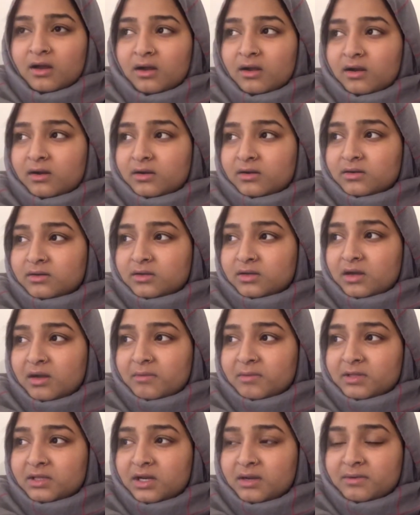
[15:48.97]
আর
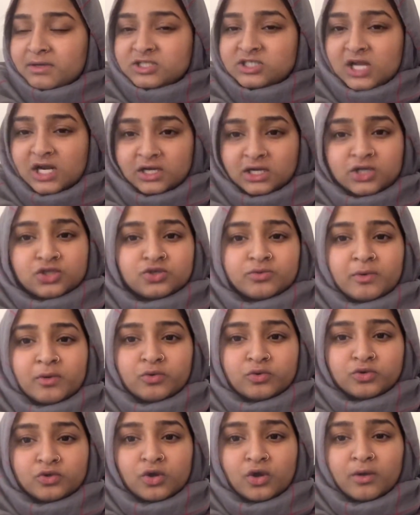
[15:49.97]
আমাদের আবার সাতটার
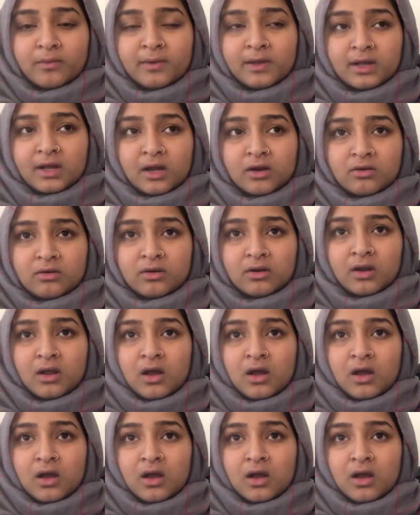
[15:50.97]
সময় উঠতে হবে কারণ